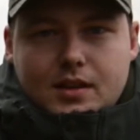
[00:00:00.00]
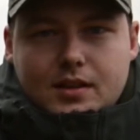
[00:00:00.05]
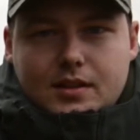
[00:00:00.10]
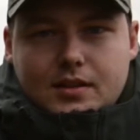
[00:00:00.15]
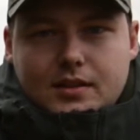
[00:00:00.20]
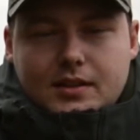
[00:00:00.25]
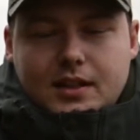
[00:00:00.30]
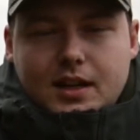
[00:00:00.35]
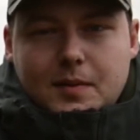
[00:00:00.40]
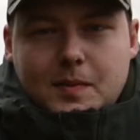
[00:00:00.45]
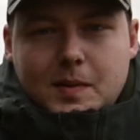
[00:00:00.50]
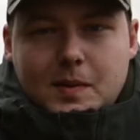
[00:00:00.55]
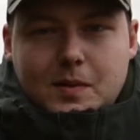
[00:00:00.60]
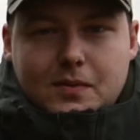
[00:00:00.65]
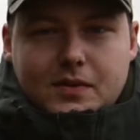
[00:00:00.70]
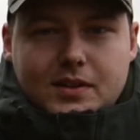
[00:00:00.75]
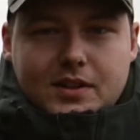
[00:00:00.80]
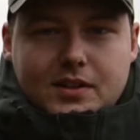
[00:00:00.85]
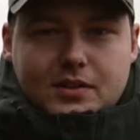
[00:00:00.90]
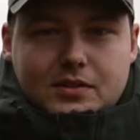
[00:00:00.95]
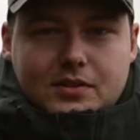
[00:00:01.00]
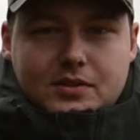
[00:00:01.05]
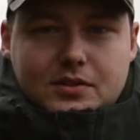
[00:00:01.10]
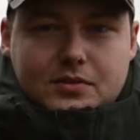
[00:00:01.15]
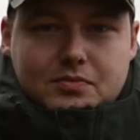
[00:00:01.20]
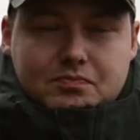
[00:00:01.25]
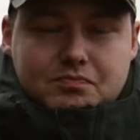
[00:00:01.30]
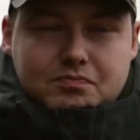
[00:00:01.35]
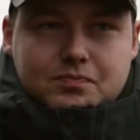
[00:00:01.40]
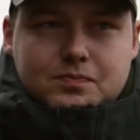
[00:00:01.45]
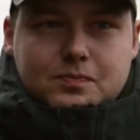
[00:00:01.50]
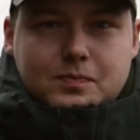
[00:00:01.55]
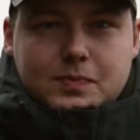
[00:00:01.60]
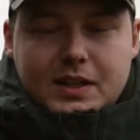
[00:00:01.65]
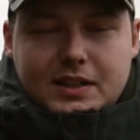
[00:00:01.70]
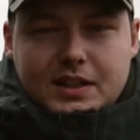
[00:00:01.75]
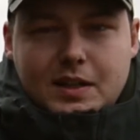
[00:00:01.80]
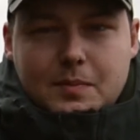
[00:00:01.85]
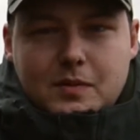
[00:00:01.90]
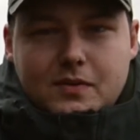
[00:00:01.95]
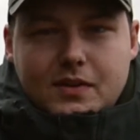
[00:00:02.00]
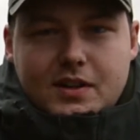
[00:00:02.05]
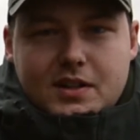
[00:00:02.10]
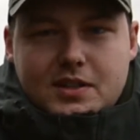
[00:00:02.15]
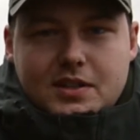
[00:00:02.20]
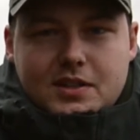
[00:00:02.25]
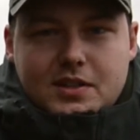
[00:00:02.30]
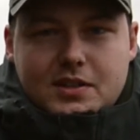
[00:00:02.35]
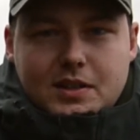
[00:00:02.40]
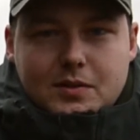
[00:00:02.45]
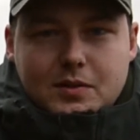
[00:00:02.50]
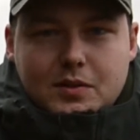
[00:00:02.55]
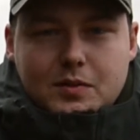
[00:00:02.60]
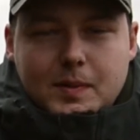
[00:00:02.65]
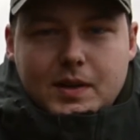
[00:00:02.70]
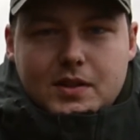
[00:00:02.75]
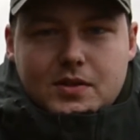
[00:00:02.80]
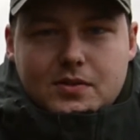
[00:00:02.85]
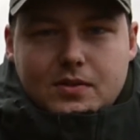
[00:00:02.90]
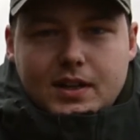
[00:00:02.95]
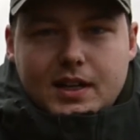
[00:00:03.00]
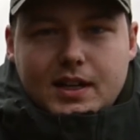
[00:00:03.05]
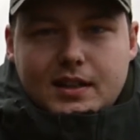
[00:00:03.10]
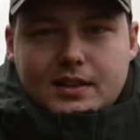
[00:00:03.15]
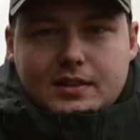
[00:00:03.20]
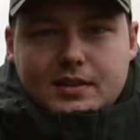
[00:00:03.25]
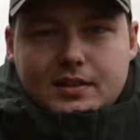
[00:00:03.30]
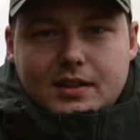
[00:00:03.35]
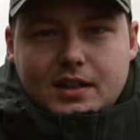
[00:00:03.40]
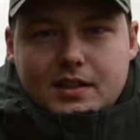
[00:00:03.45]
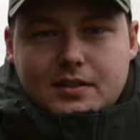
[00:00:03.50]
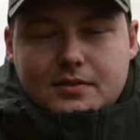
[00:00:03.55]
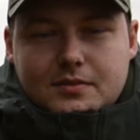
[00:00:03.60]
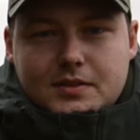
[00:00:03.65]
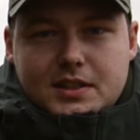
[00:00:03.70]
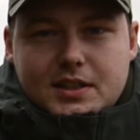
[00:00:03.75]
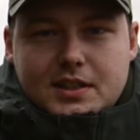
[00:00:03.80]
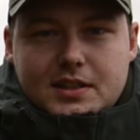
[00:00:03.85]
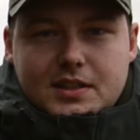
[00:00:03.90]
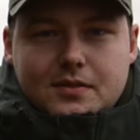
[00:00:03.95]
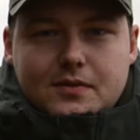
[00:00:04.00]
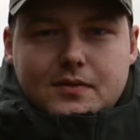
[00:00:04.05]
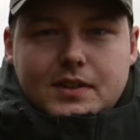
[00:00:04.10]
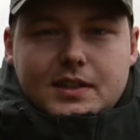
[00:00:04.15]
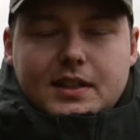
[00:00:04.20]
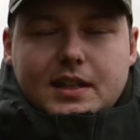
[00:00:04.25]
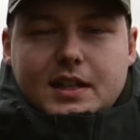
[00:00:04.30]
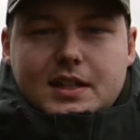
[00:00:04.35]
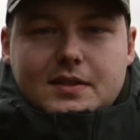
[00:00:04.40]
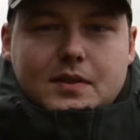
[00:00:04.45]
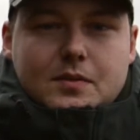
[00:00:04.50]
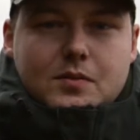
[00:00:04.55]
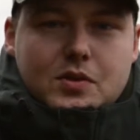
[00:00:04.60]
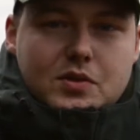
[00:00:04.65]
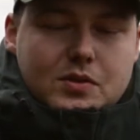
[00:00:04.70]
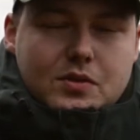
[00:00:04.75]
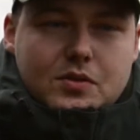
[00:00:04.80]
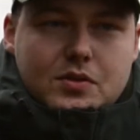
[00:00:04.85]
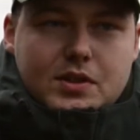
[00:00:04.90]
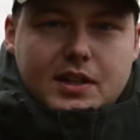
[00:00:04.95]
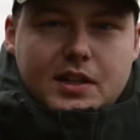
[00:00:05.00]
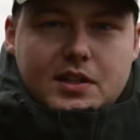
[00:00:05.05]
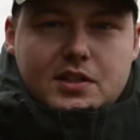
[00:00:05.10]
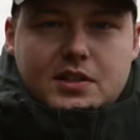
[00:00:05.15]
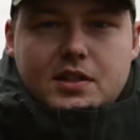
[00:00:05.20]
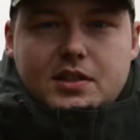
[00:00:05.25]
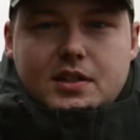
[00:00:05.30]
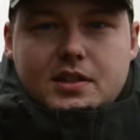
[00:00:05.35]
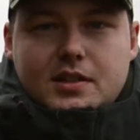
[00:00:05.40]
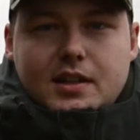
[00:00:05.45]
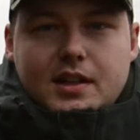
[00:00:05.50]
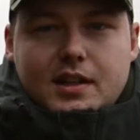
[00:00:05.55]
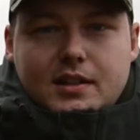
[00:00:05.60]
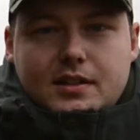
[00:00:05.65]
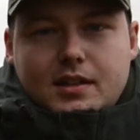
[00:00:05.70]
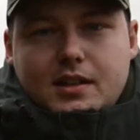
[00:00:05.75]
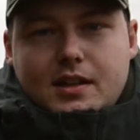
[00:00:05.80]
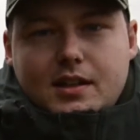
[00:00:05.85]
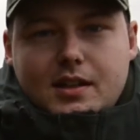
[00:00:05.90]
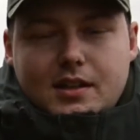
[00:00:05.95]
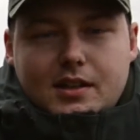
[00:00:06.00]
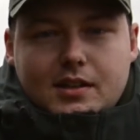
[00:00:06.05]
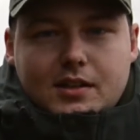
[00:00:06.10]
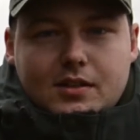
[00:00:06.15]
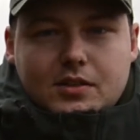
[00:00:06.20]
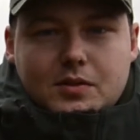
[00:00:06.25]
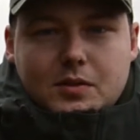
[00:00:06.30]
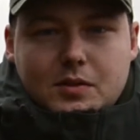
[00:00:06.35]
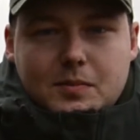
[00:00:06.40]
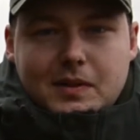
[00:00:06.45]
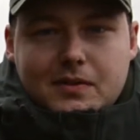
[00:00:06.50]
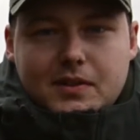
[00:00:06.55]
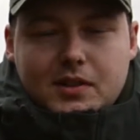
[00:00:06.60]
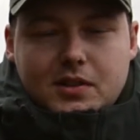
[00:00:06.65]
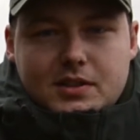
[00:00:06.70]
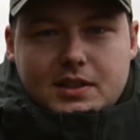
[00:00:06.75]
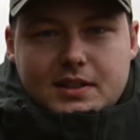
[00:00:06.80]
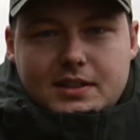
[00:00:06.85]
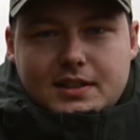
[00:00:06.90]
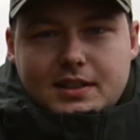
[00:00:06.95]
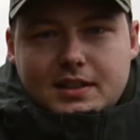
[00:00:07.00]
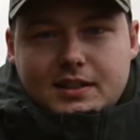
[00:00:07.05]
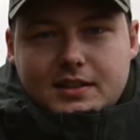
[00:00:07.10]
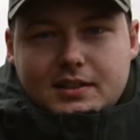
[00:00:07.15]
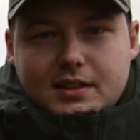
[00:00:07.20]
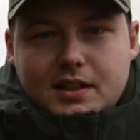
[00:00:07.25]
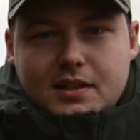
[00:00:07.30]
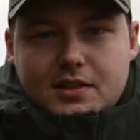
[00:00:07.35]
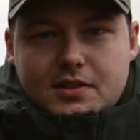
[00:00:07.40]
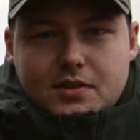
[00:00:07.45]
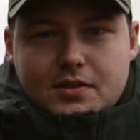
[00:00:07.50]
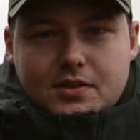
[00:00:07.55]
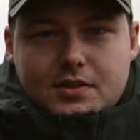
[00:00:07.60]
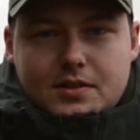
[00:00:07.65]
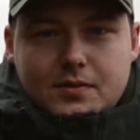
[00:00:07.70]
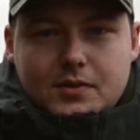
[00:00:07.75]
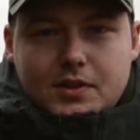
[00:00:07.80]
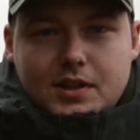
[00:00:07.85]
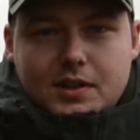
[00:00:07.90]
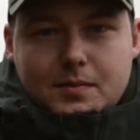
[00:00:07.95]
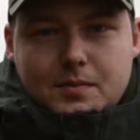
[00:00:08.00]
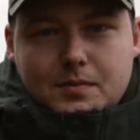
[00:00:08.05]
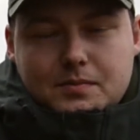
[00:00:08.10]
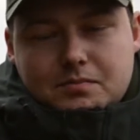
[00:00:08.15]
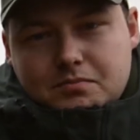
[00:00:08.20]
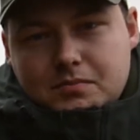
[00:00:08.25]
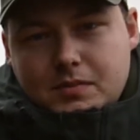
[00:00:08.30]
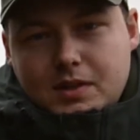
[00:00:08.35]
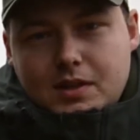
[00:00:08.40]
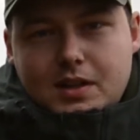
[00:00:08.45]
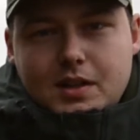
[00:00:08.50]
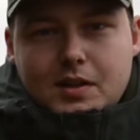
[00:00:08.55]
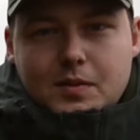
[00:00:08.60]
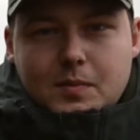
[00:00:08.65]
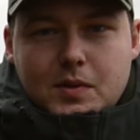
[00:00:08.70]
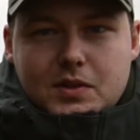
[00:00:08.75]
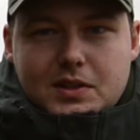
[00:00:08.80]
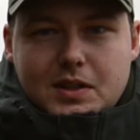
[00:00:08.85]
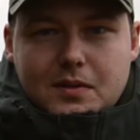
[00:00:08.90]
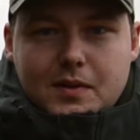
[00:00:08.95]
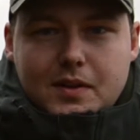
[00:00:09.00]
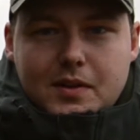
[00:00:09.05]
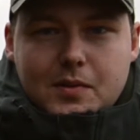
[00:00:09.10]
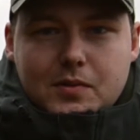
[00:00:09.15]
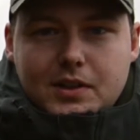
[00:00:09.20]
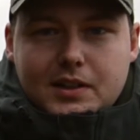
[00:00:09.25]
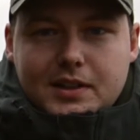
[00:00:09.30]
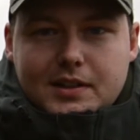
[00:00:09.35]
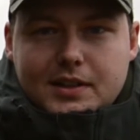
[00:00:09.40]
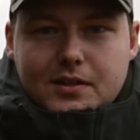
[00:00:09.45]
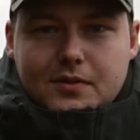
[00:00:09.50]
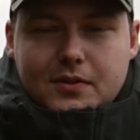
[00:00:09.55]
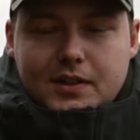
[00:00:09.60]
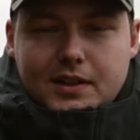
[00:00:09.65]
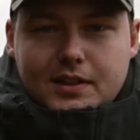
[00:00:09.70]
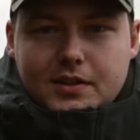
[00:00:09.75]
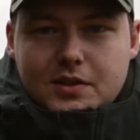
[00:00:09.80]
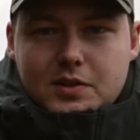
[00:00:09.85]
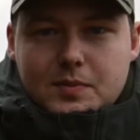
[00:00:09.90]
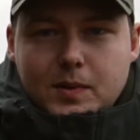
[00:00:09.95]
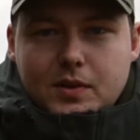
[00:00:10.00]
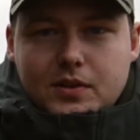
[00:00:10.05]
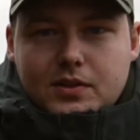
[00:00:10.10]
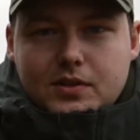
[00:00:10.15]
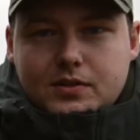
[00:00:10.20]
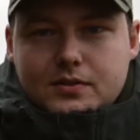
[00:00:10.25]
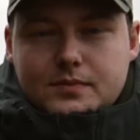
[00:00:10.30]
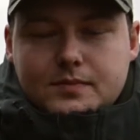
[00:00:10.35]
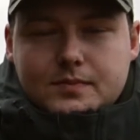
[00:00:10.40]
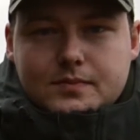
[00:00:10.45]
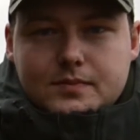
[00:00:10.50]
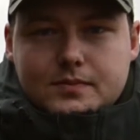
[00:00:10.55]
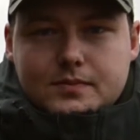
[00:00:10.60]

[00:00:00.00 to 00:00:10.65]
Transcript: E, karpie łowię od, tak na poważnie, gdzieś tam od 5 lat, a w zasadzie wędkarstwem już, już jakieś 10 lat, od, od małego dziecka jeżdżąc łujem, poznawałem uryki tego fajnego sportu.